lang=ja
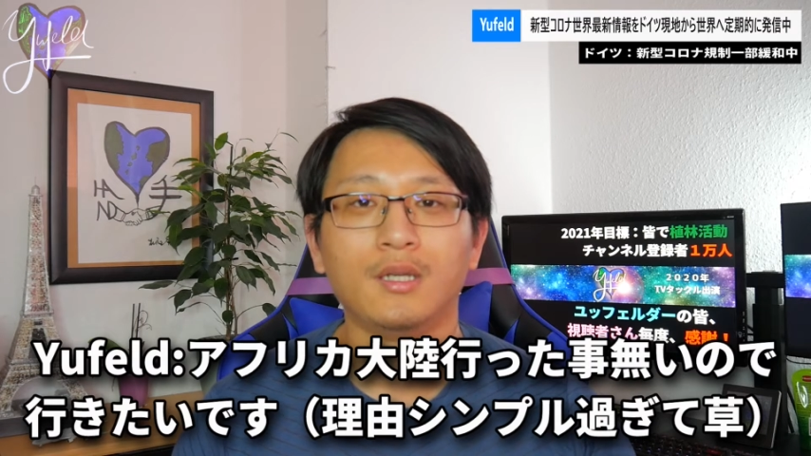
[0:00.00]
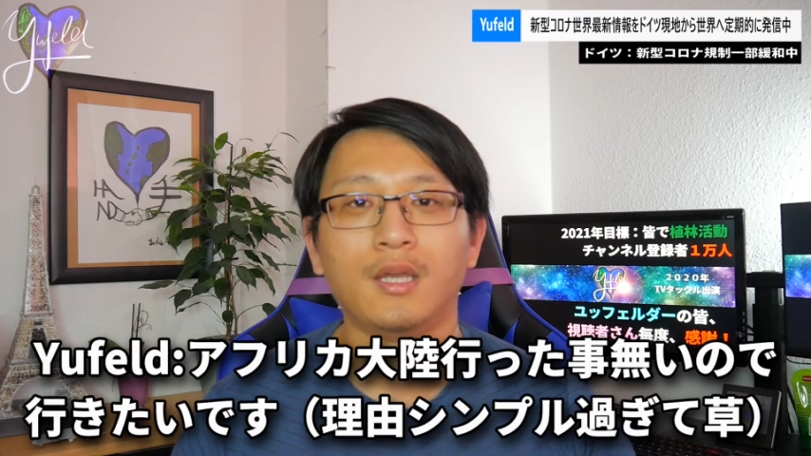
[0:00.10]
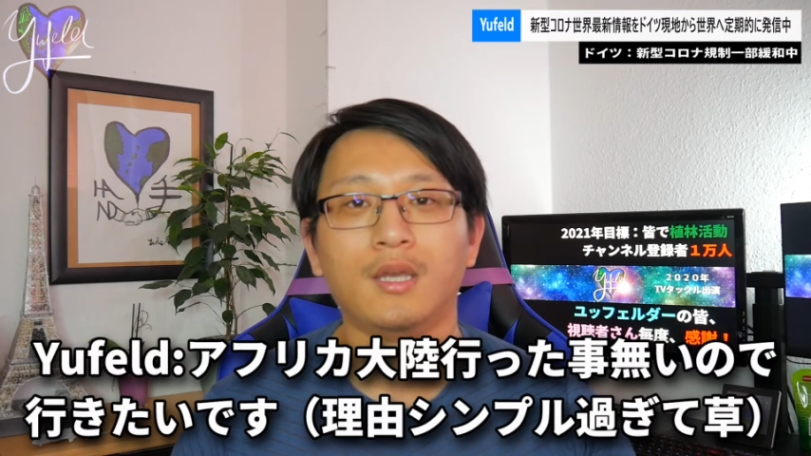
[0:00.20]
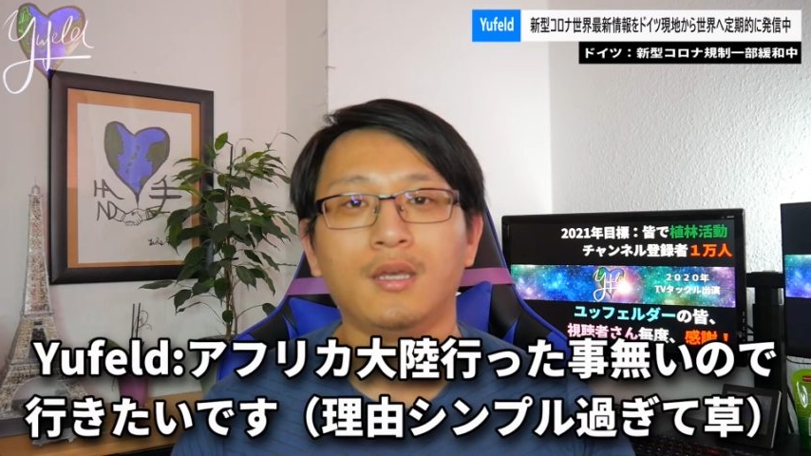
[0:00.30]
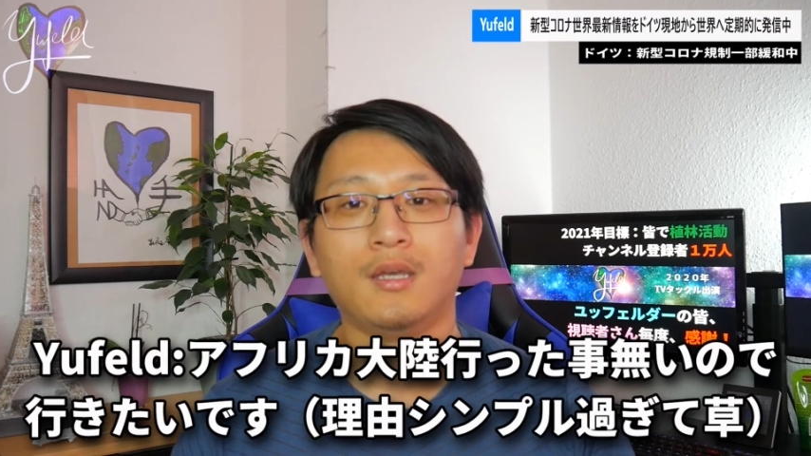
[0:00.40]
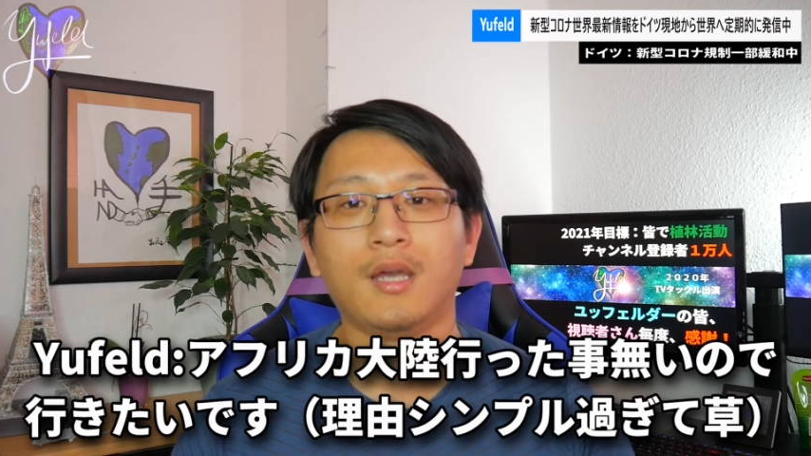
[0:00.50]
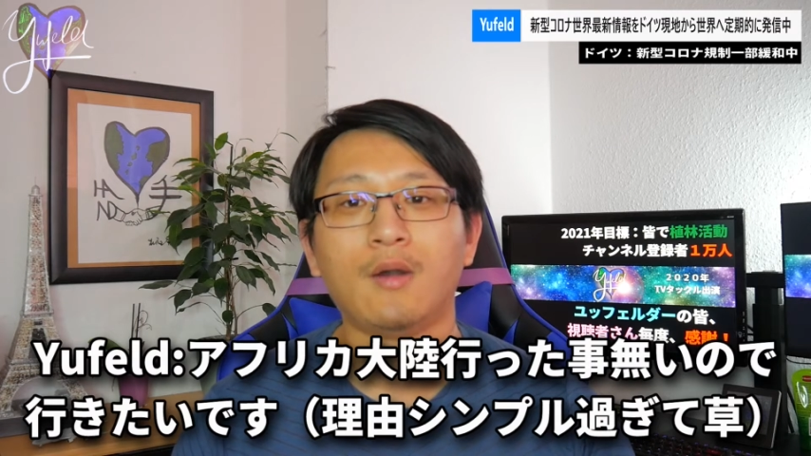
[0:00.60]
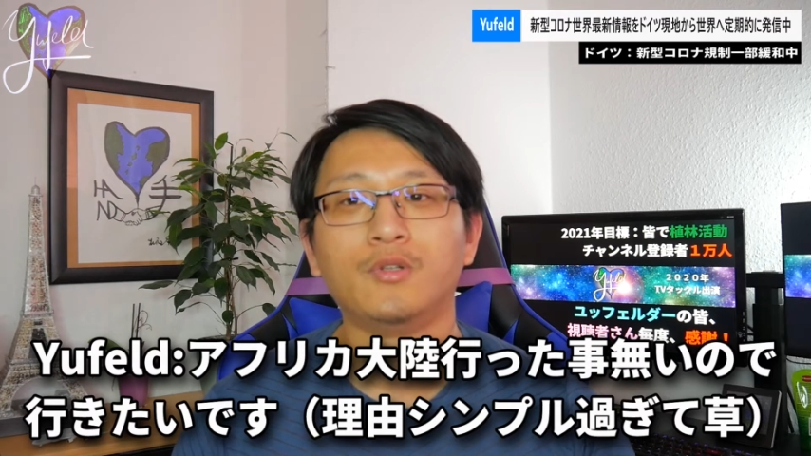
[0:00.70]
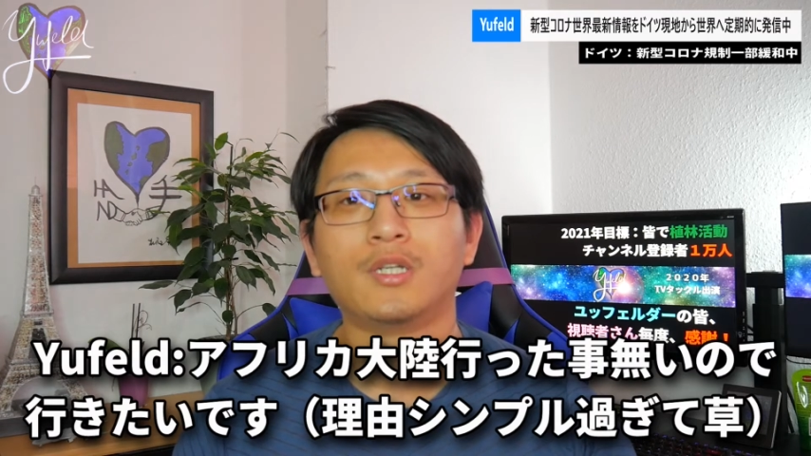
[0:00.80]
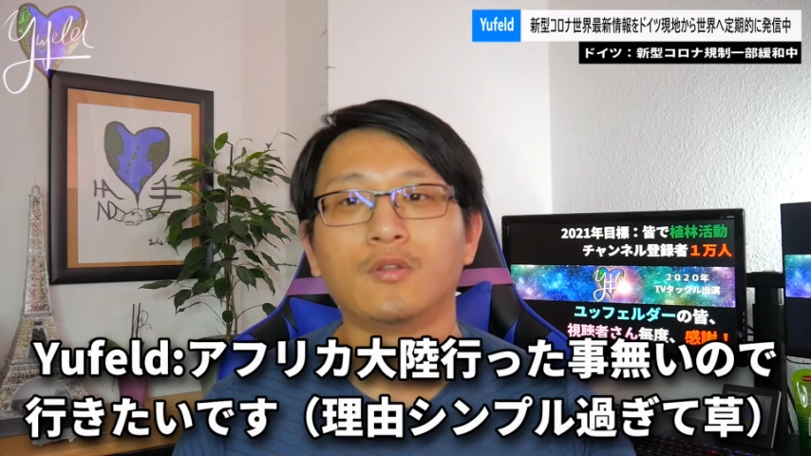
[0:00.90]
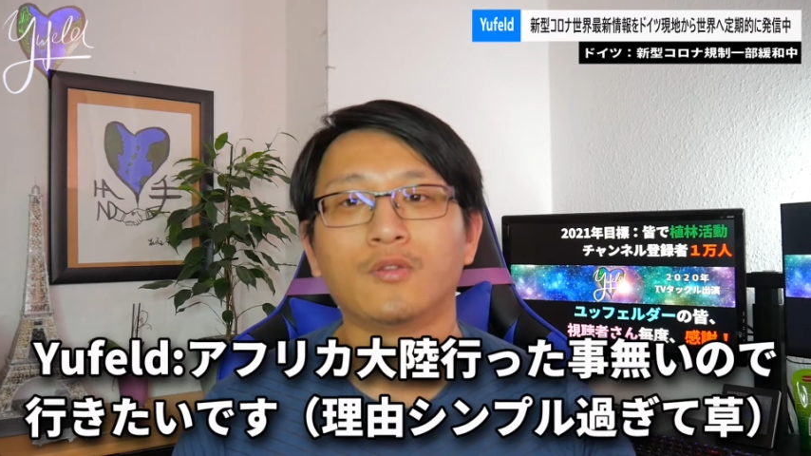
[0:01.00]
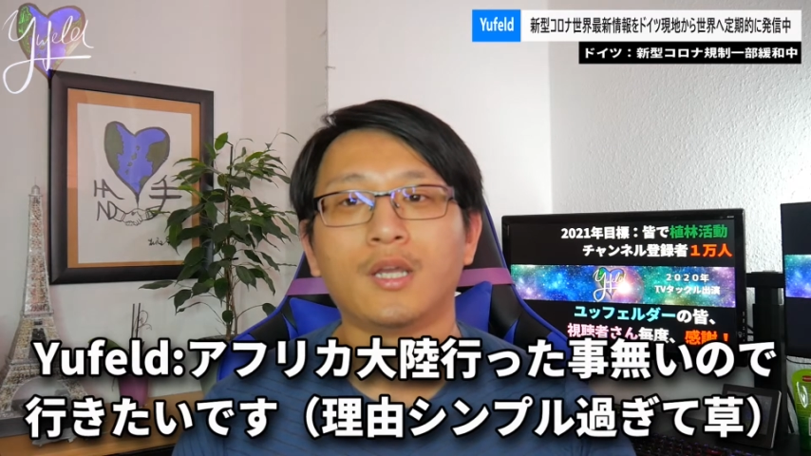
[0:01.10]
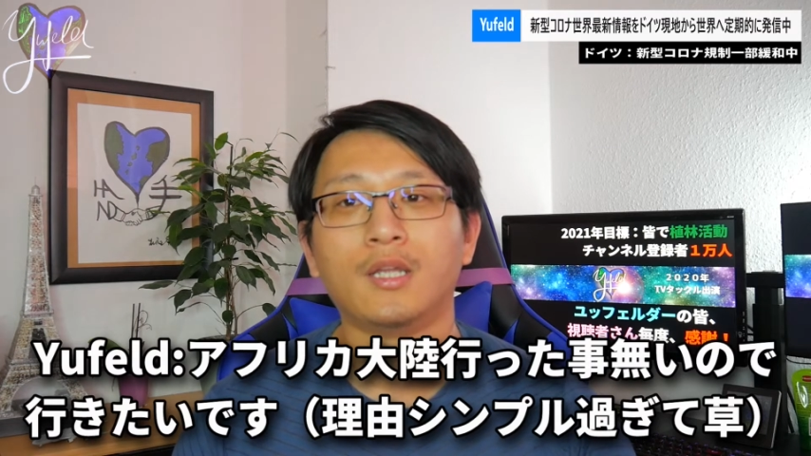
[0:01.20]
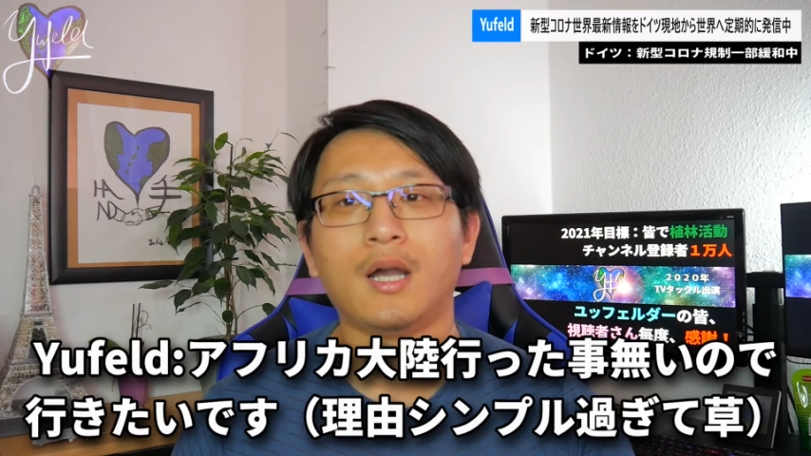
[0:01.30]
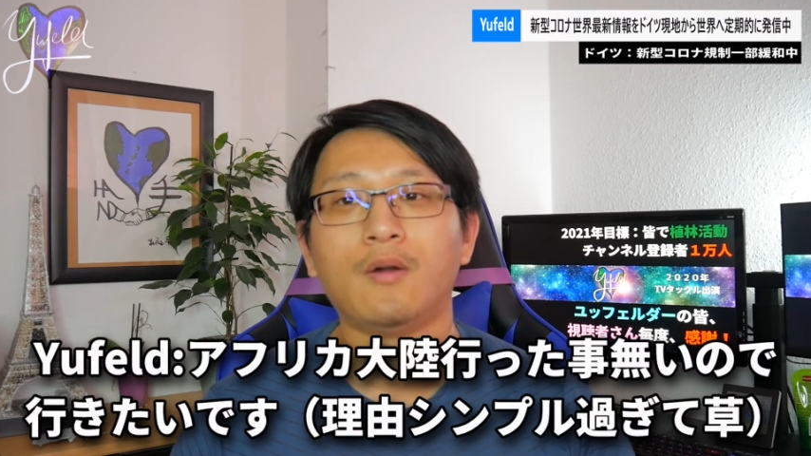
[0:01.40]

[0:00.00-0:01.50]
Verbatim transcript: えー、アフリカの大、